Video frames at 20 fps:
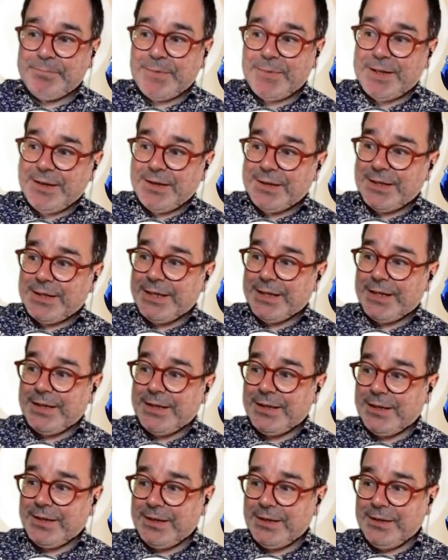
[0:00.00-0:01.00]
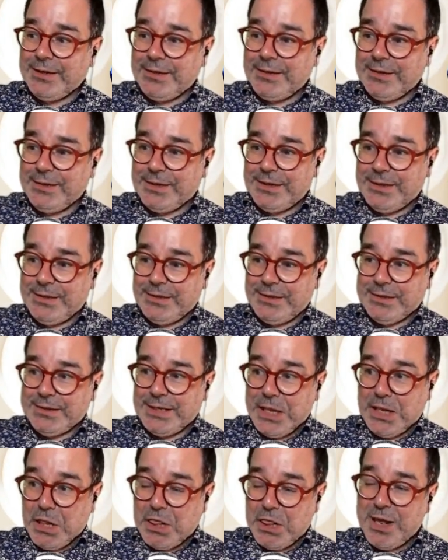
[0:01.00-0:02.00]
que, se
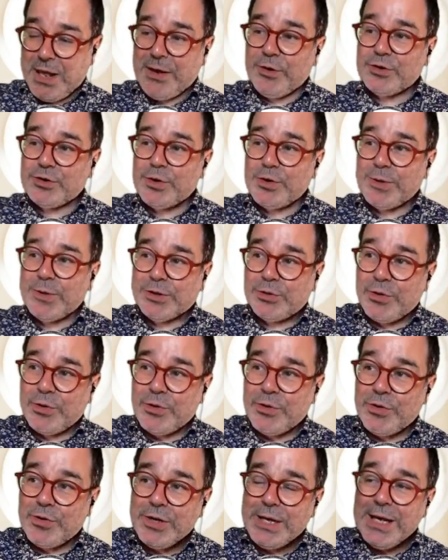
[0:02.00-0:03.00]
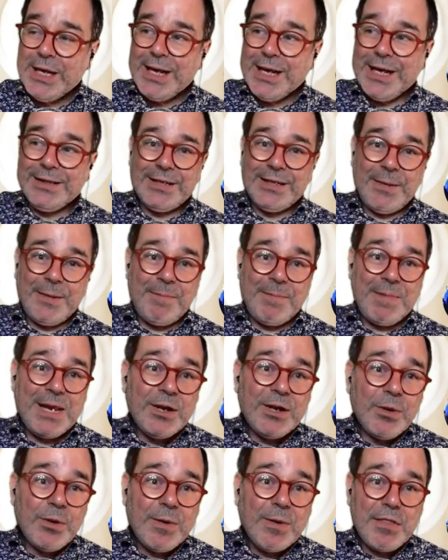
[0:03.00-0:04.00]
hicieron sobre todo entre
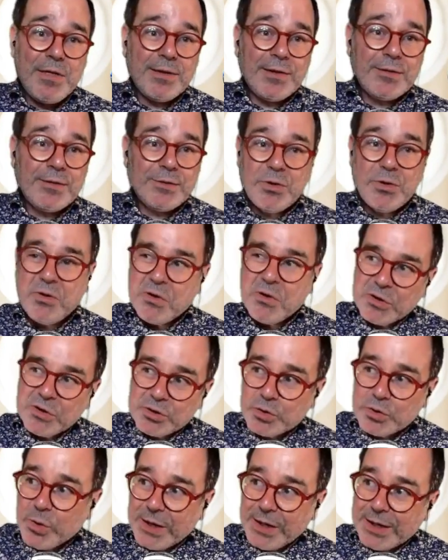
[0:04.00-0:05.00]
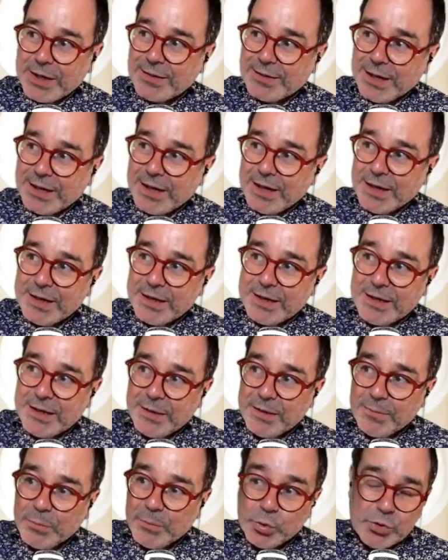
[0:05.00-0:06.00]
1940 y
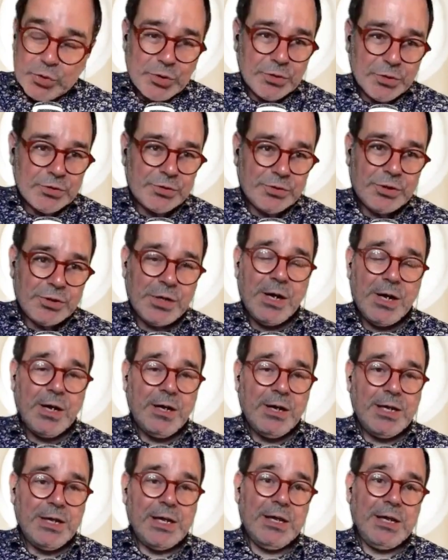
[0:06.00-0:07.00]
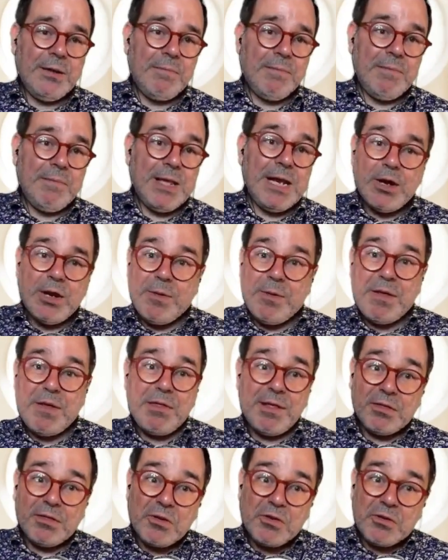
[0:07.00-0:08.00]
muchos y
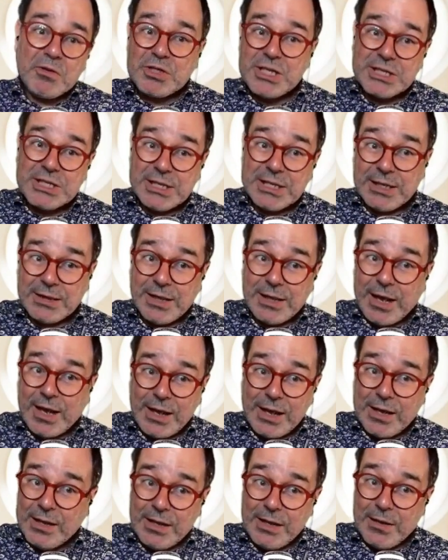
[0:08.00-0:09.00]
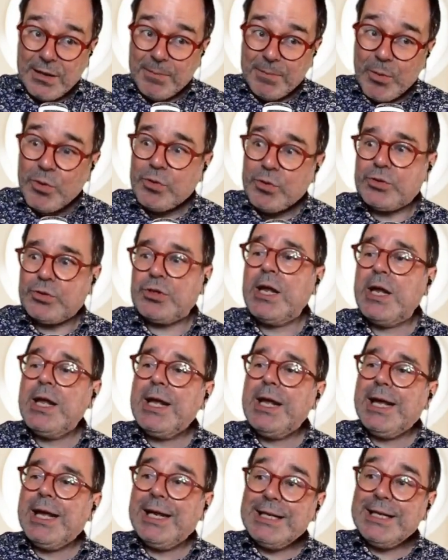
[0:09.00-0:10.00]
1960 y pocos.
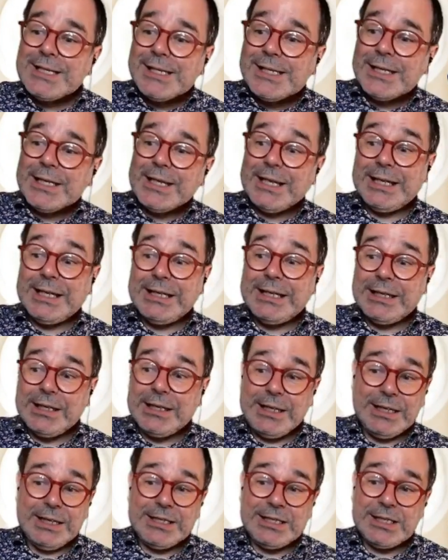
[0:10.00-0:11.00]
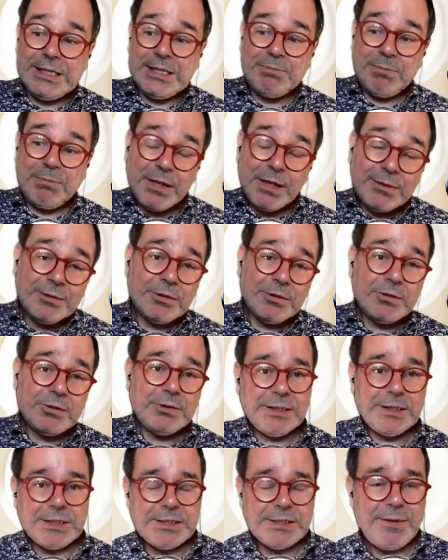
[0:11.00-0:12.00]
En ese, en, ese espacio de
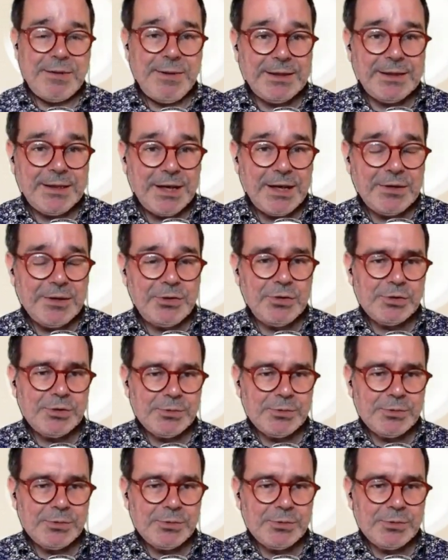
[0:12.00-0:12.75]
casi 20 años,